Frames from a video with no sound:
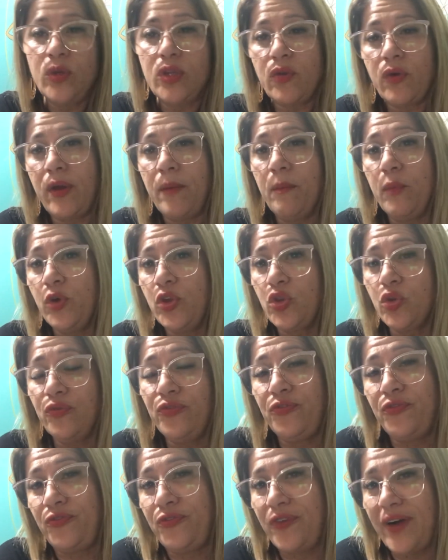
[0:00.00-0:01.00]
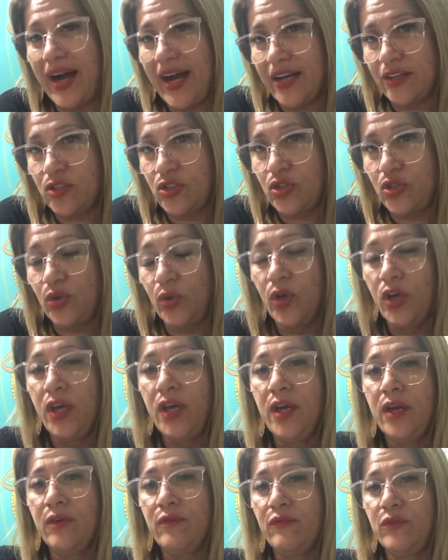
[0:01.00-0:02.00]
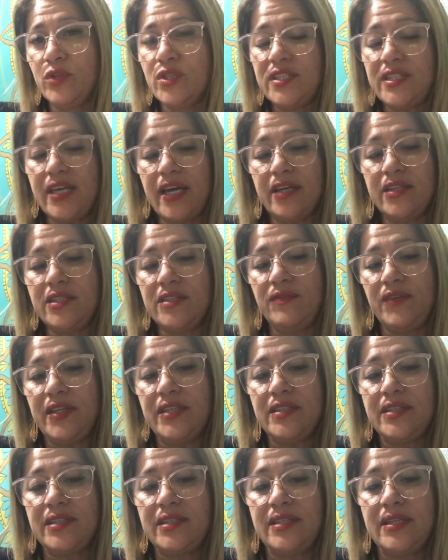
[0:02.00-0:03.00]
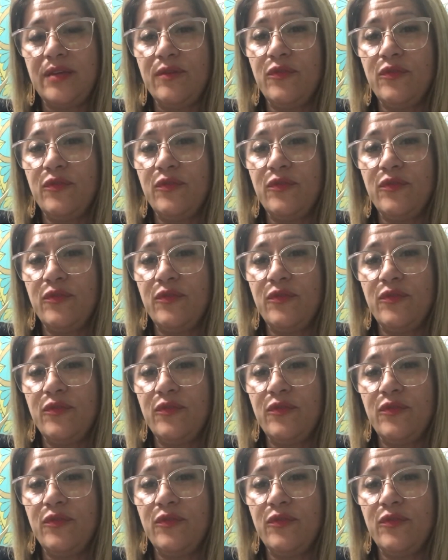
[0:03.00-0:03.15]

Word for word: Então é muito fácil você às vezes se